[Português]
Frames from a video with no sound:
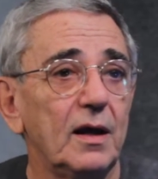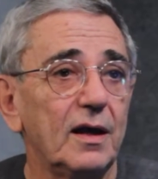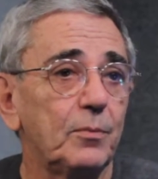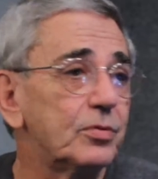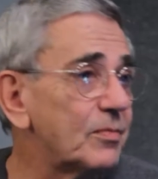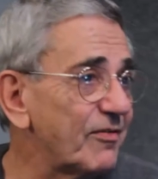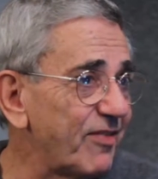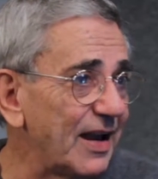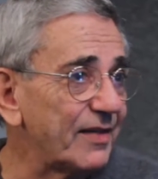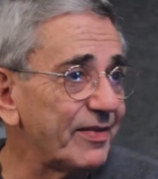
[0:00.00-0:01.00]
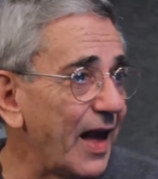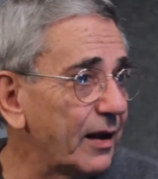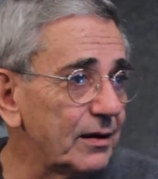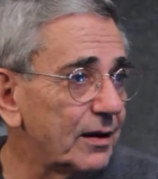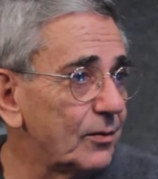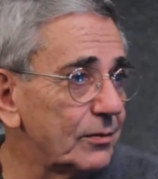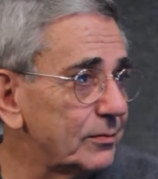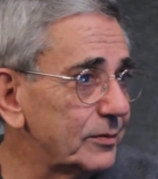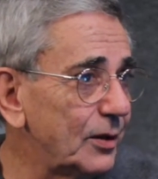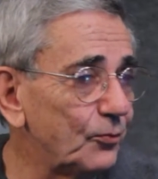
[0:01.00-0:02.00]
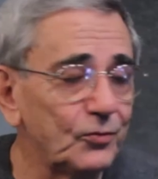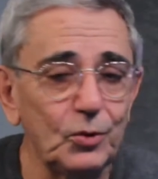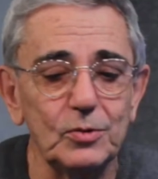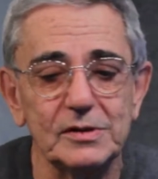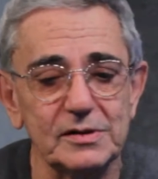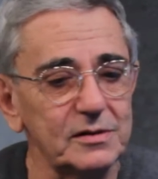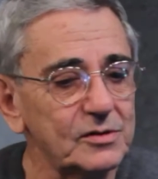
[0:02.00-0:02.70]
é, por uma falha técnica eu não, não trouxe,